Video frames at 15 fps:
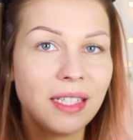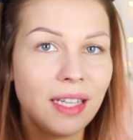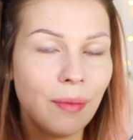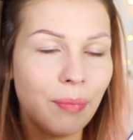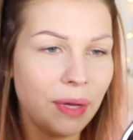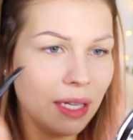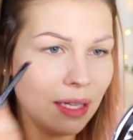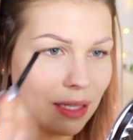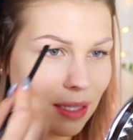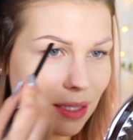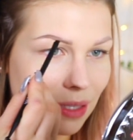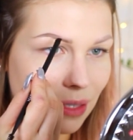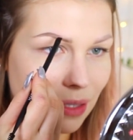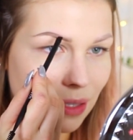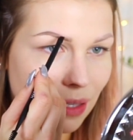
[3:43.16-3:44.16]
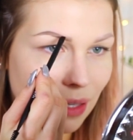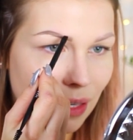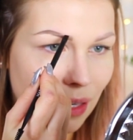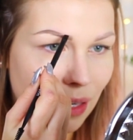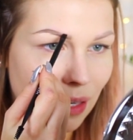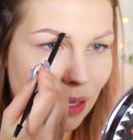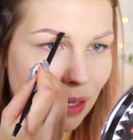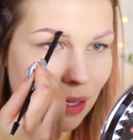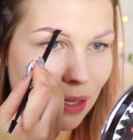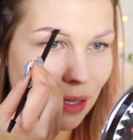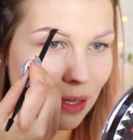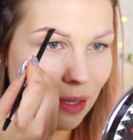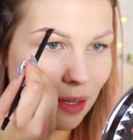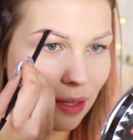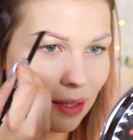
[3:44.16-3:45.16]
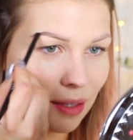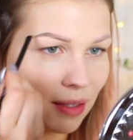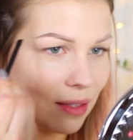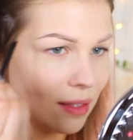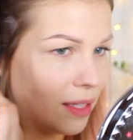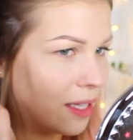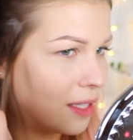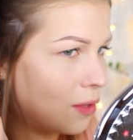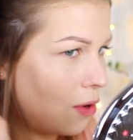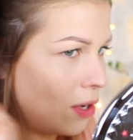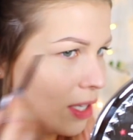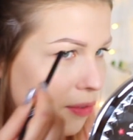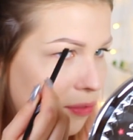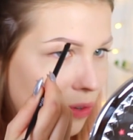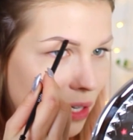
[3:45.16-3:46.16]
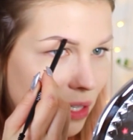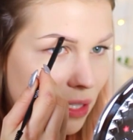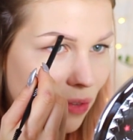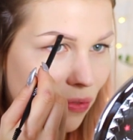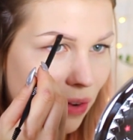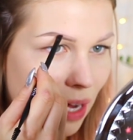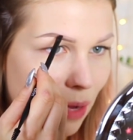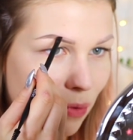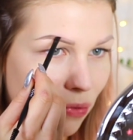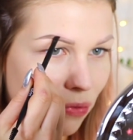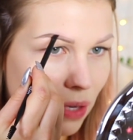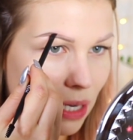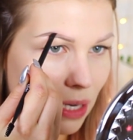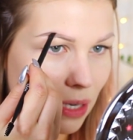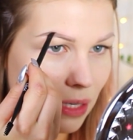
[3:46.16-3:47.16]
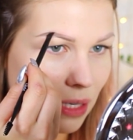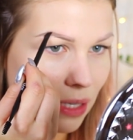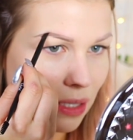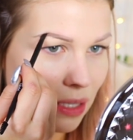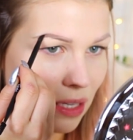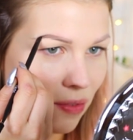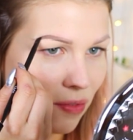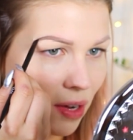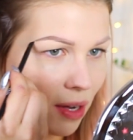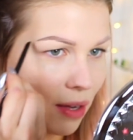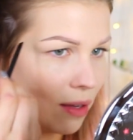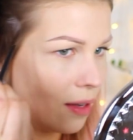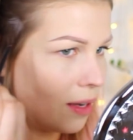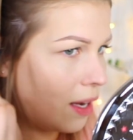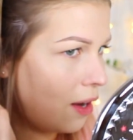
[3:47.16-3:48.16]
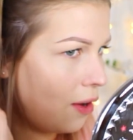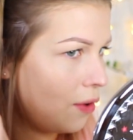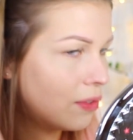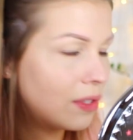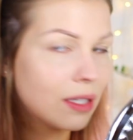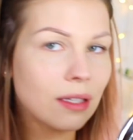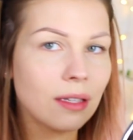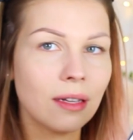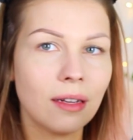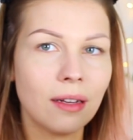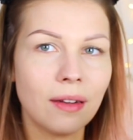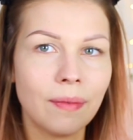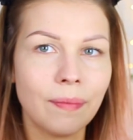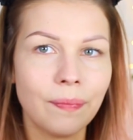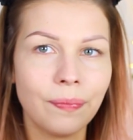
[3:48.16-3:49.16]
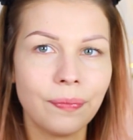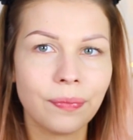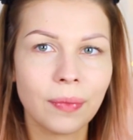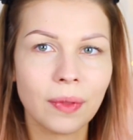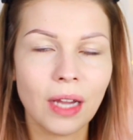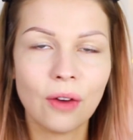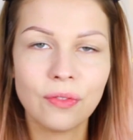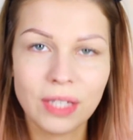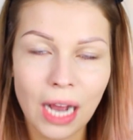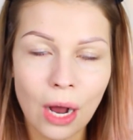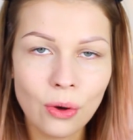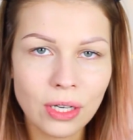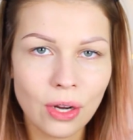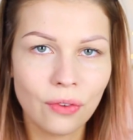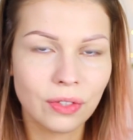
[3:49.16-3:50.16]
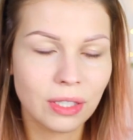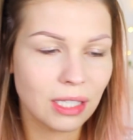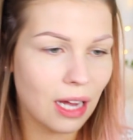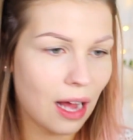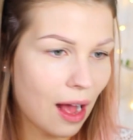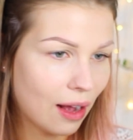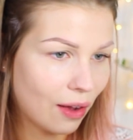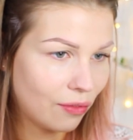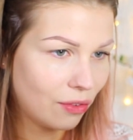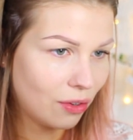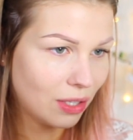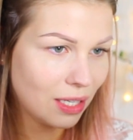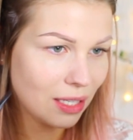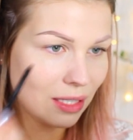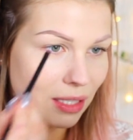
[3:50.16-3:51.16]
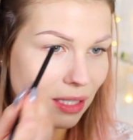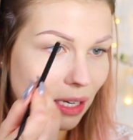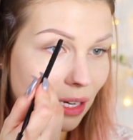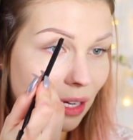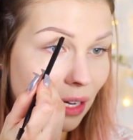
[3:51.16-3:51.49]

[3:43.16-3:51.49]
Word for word: Der Pinsel, der sorgt dafür, dass die Farbe viel intensiver aufs, ähm, auf die Haut aufgetragen wird. Das ist ja